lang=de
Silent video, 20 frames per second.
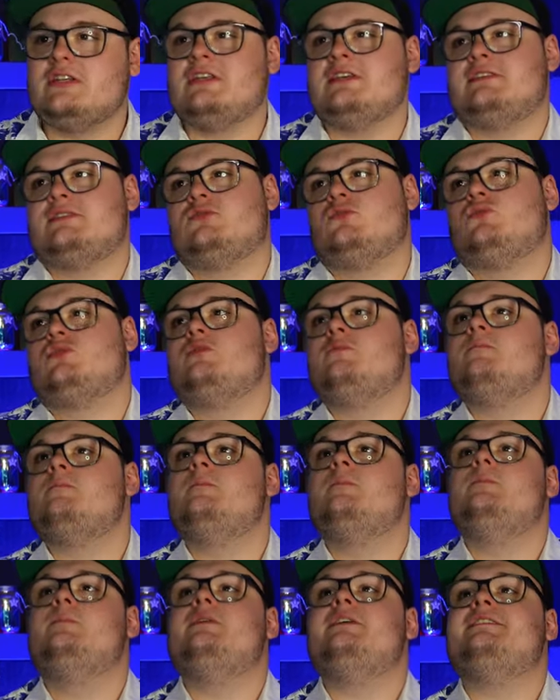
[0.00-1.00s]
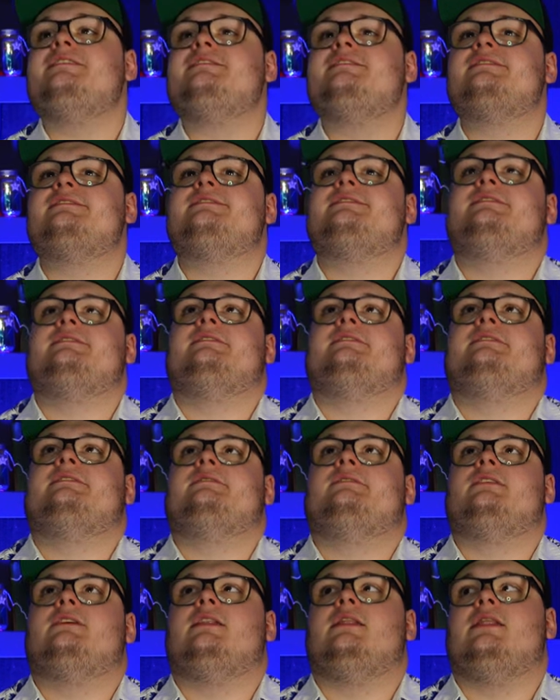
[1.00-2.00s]
den ich so ein
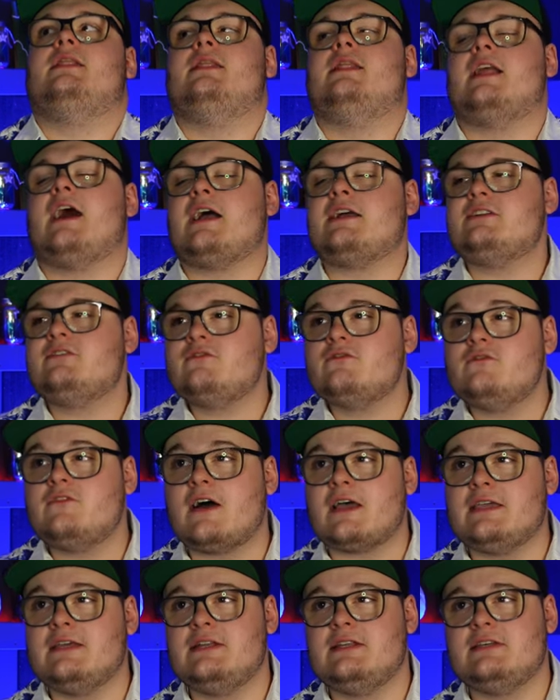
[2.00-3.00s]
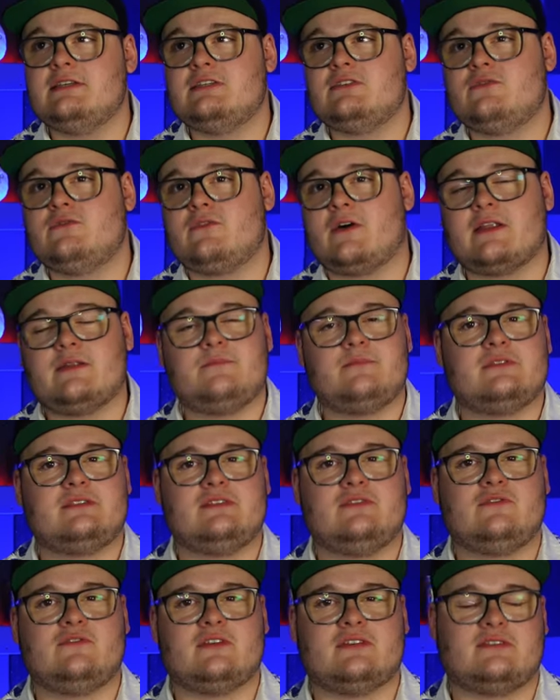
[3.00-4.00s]
bisschen langweilig fand,
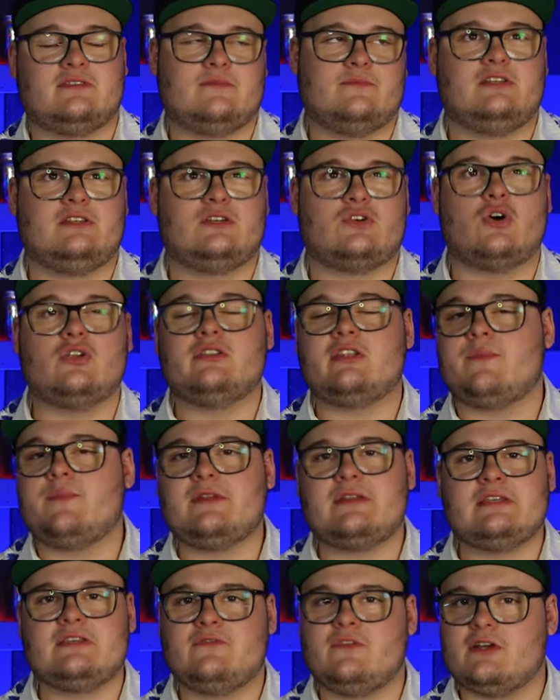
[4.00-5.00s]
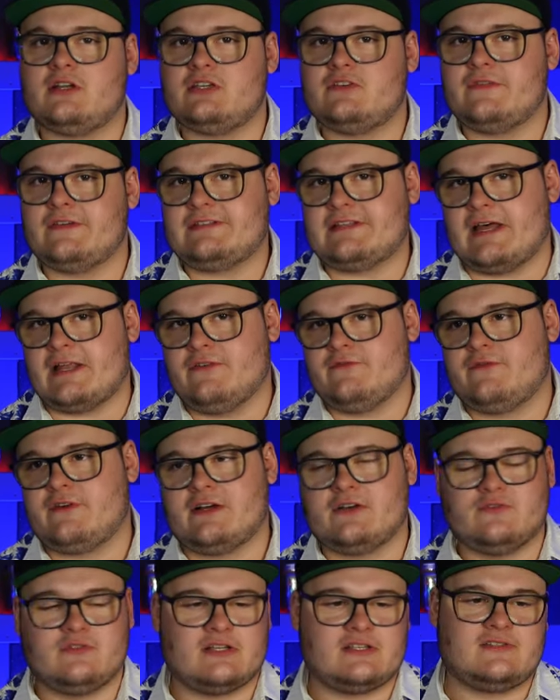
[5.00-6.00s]
beziehungsweise ich konnte damit nicht wirklich was
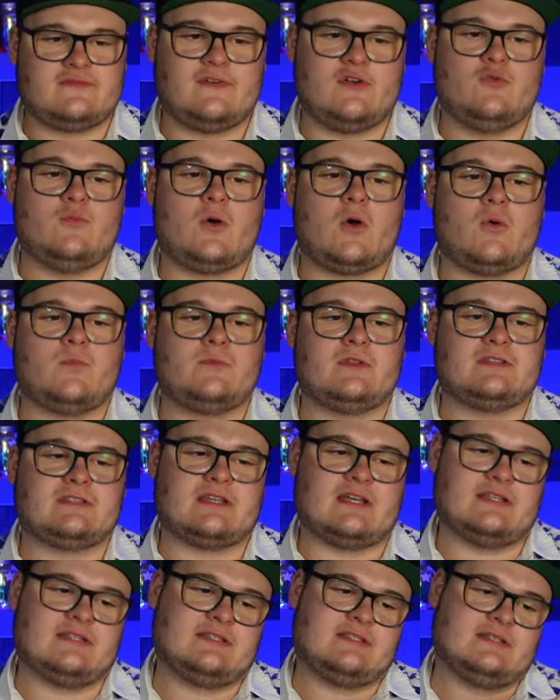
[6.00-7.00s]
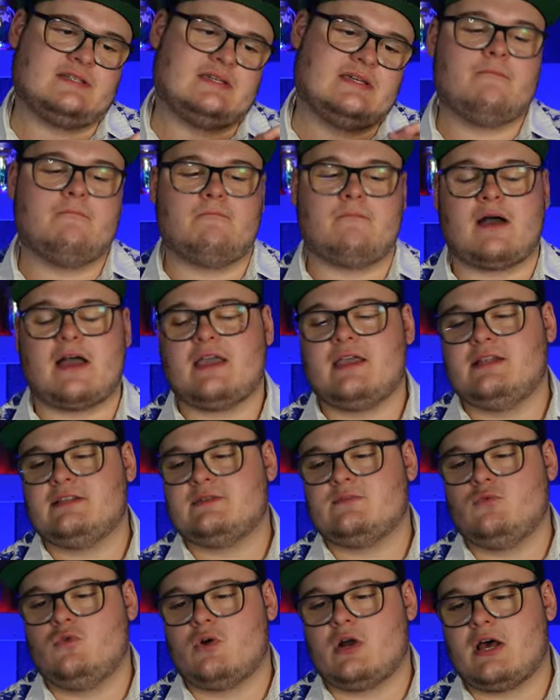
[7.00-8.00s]
anfangen und das war überhaupt das ganze
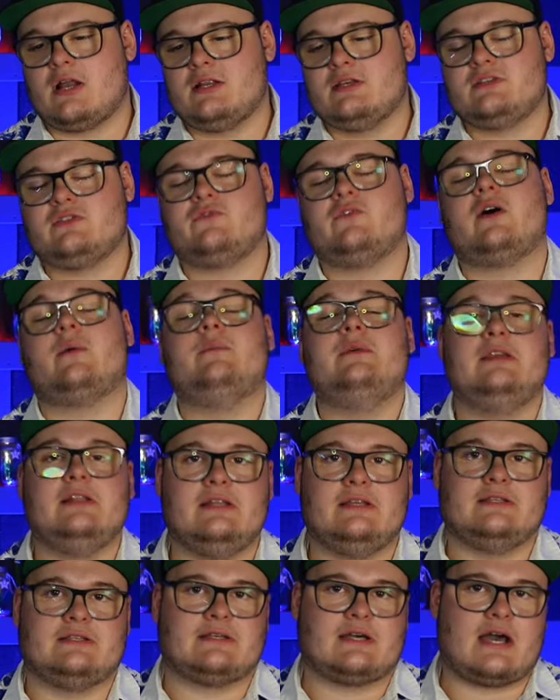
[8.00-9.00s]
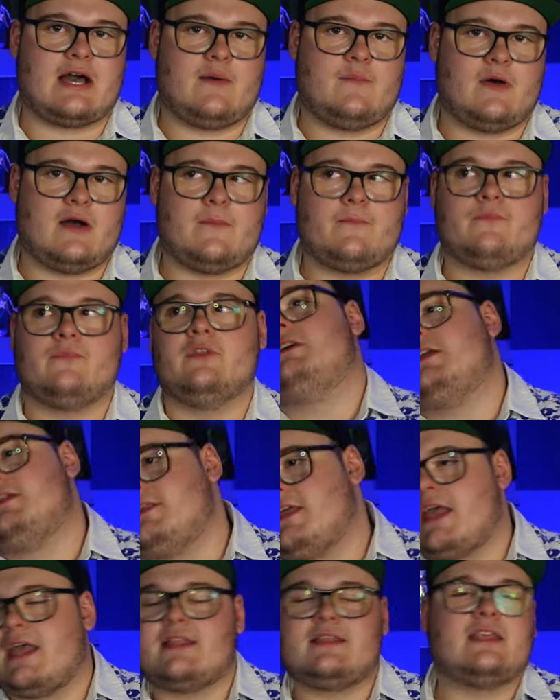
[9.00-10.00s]
Miles Morales Familiendrama der
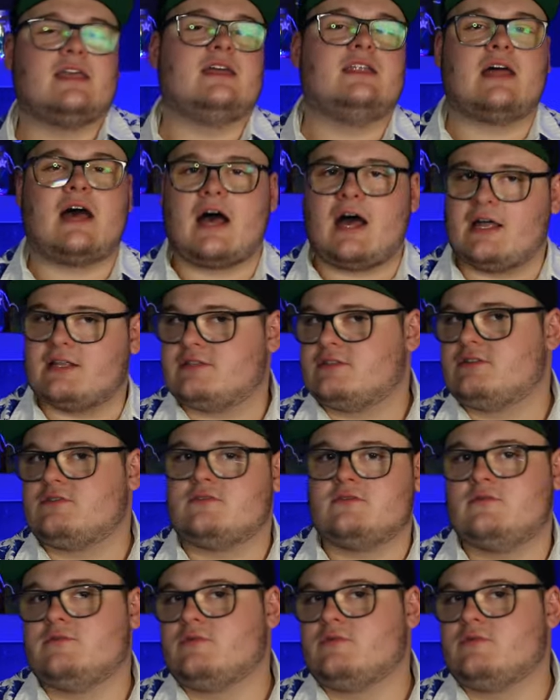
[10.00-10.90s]
Dad, der in einer Art